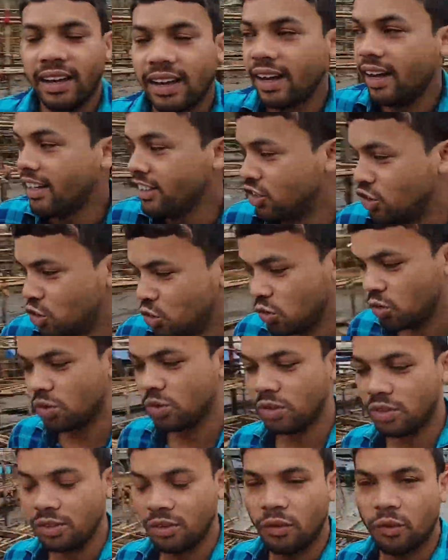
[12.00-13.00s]
है गाइस
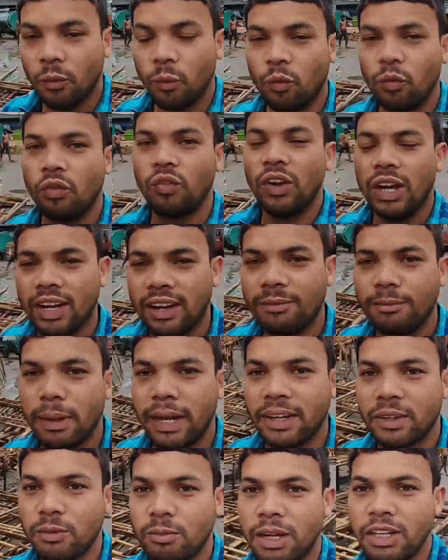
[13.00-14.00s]
वेलकम
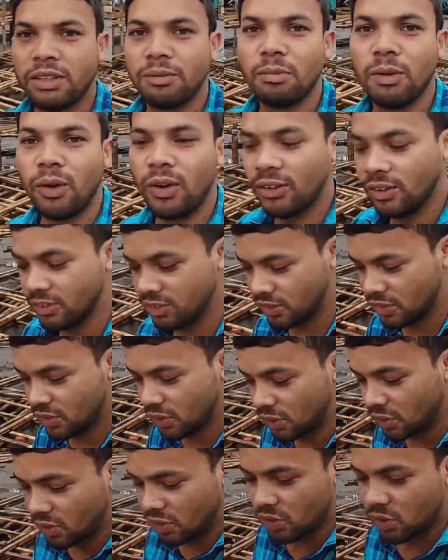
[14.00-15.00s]
बैक टू माई न्यू ब्लॉग
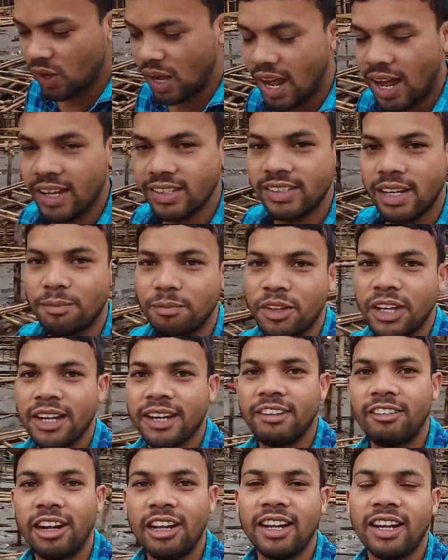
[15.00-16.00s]
सो दोस्तों आज हम
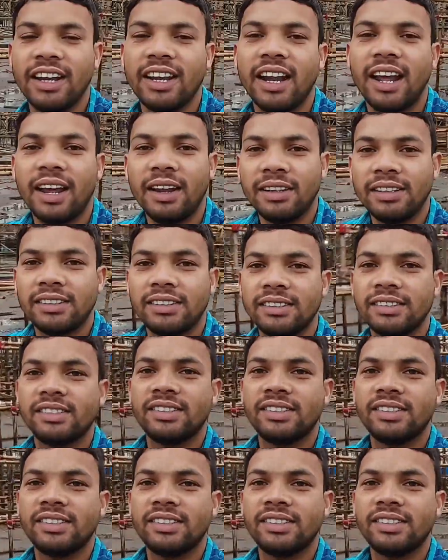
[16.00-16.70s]
देखने वाले नए